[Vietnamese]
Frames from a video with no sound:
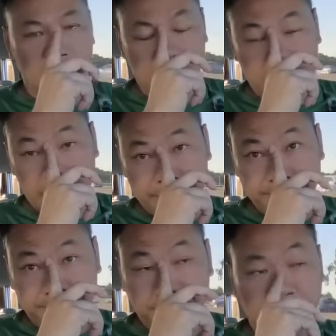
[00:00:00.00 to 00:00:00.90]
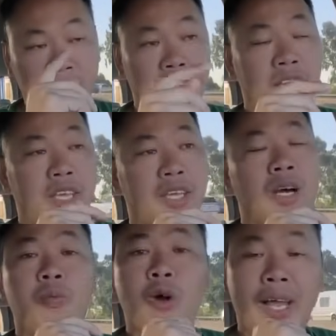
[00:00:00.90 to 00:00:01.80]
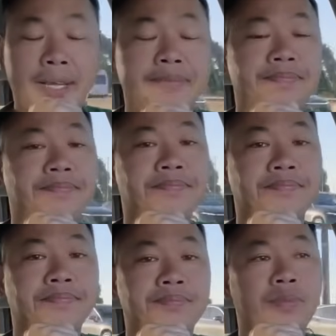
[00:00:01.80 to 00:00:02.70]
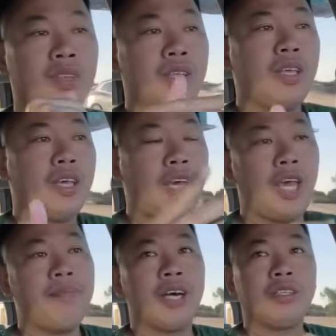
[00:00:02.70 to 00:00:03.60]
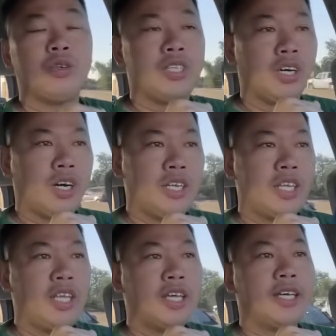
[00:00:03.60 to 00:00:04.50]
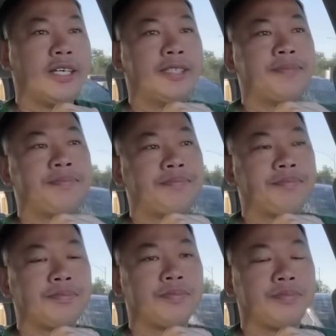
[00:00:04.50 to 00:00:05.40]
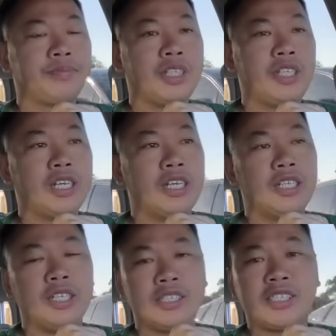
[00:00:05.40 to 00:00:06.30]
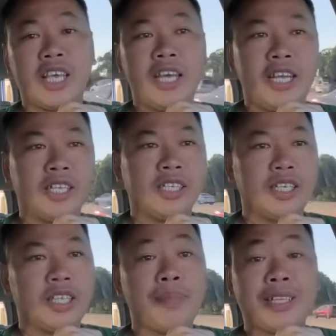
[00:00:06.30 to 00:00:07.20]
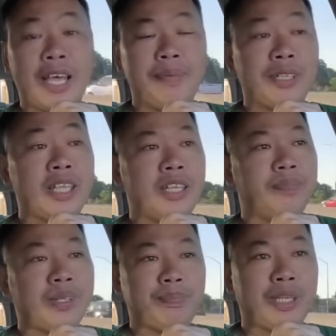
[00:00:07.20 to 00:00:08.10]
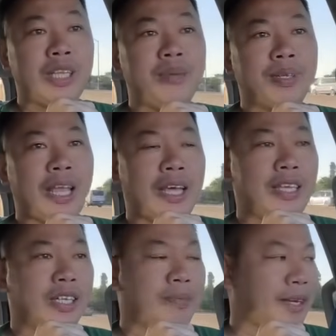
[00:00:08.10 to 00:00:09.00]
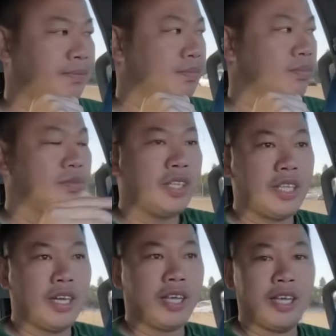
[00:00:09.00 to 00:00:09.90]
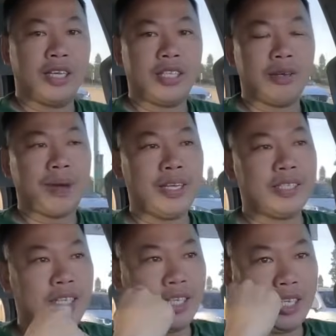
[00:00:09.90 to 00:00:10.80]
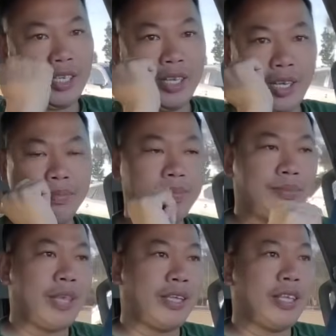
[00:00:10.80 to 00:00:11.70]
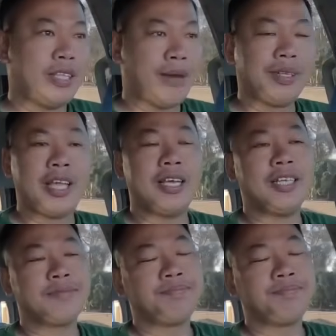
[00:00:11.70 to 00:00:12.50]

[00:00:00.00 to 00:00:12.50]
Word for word: ok ngày hôm qua em dẫn tụi nhỏ đi uh, đi chơi skating tức là chơi pate patin patin pate vậy đó các bạn đi chợt uh, chợt bánh xa dài dài dài pate đó